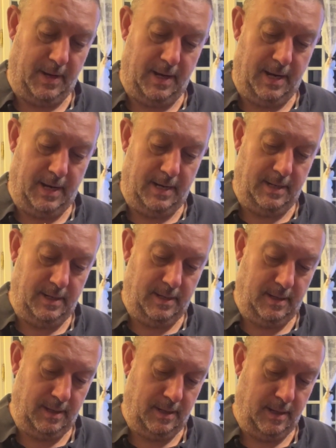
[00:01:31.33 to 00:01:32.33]
Là.
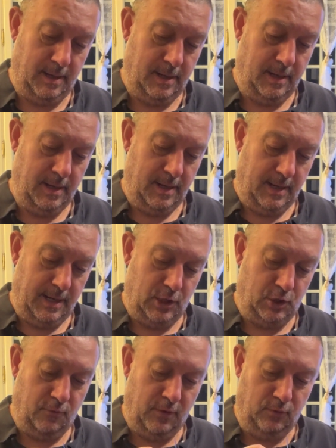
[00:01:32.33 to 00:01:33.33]
Et
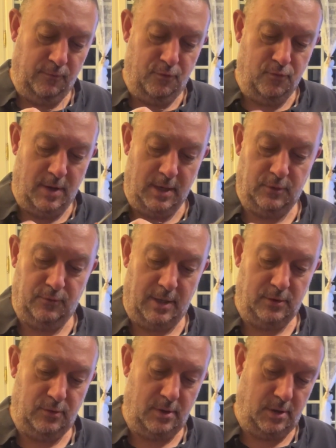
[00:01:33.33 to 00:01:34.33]
je vois tout flou, hein, je vous
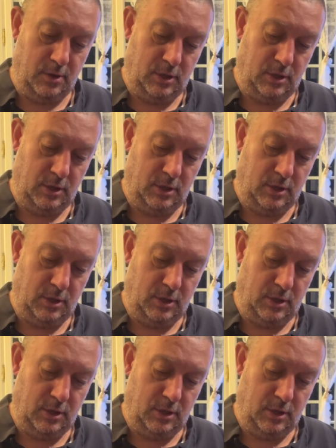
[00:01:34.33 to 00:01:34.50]
rassure.